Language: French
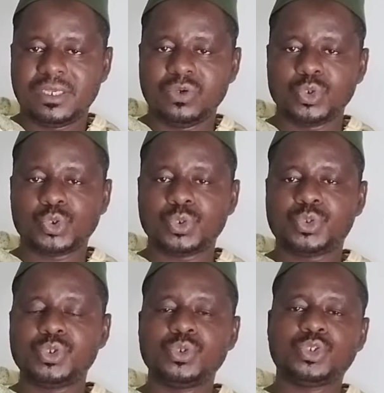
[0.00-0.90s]
Et
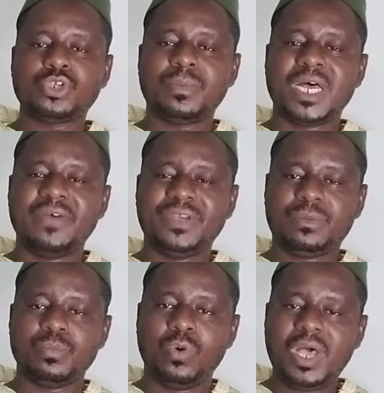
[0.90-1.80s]
aujourd'hui, nous sommes
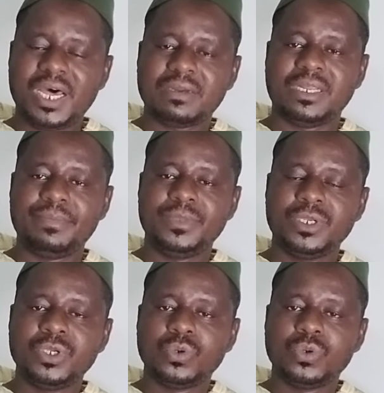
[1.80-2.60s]
avec Muharram,